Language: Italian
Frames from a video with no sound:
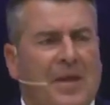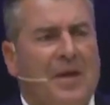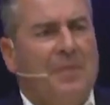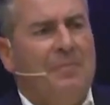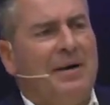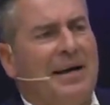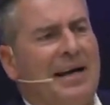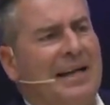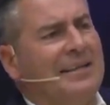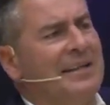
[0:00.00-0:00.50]

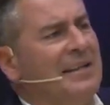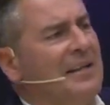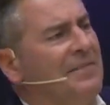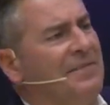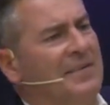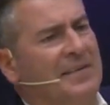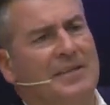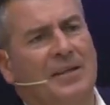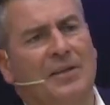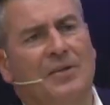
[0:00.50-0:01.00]
Magari ti dà
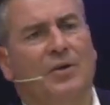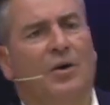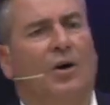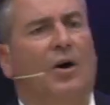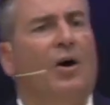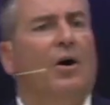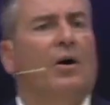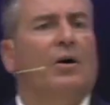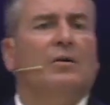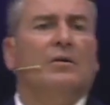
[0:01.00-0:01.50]

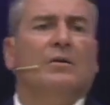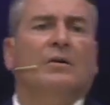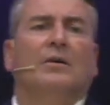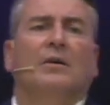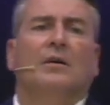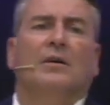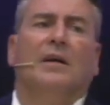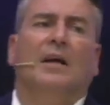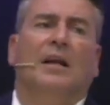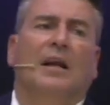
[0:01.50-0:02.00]
fastidio
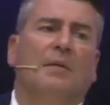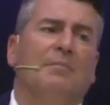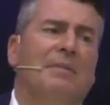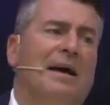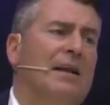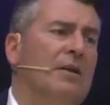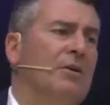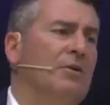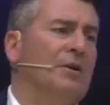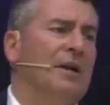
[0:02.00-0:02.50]
che
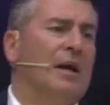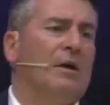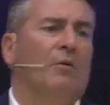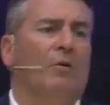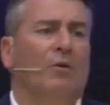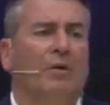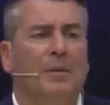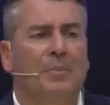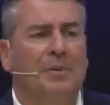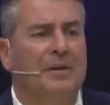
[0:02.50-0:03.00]
l'albergo non è
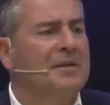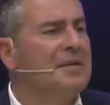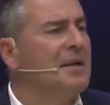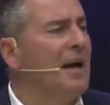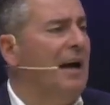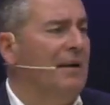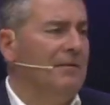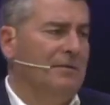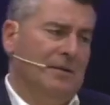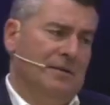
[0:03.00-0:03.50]
quello che
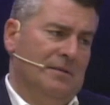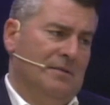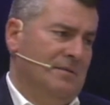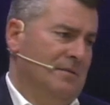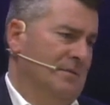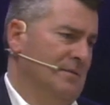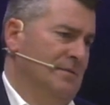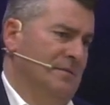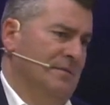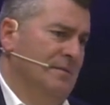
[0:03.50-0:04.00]
pensavi.
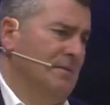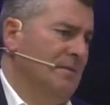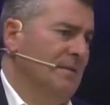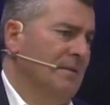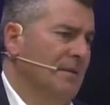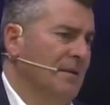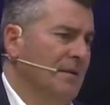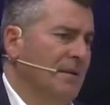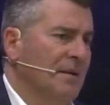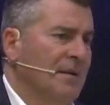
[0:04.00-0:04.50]

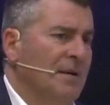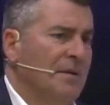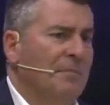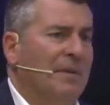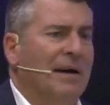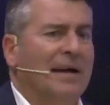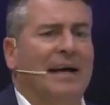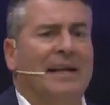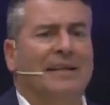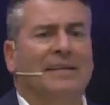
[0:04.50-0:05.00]

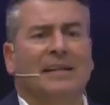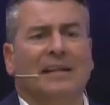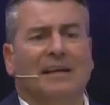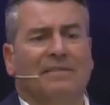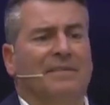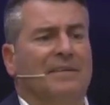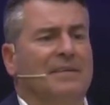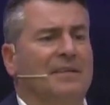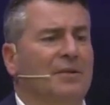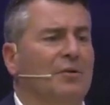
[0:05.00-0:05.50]
Magari ti dà
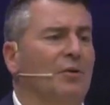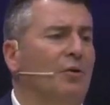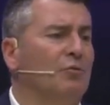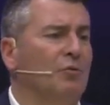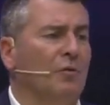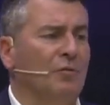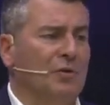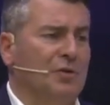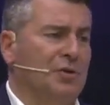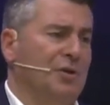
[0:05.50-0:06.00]
fastidio il
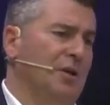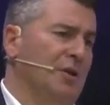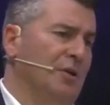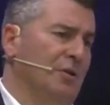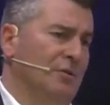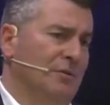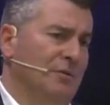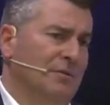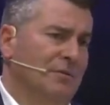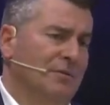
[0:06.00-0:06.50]
tuo
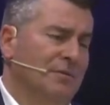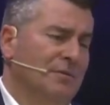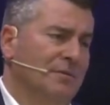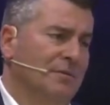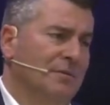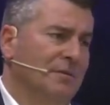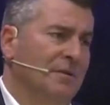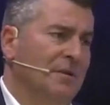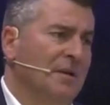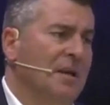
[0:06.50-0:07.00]
vicino.
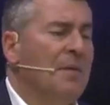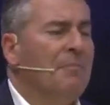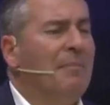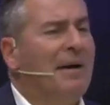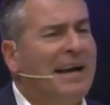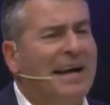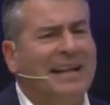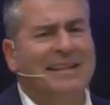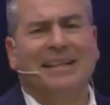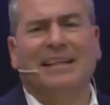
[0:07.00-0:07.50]

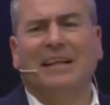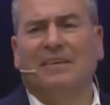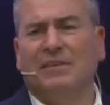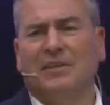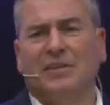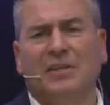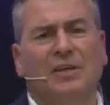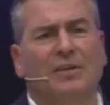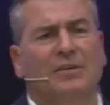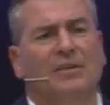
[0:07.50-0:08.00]
Magari ti dà,
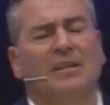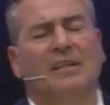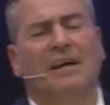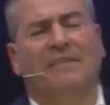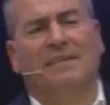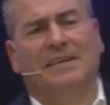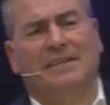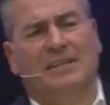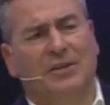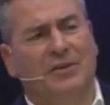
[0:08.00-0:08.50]
vicino, ti dà
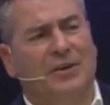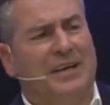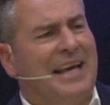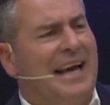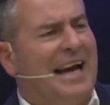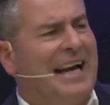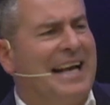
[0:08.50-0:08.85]
fastidio che a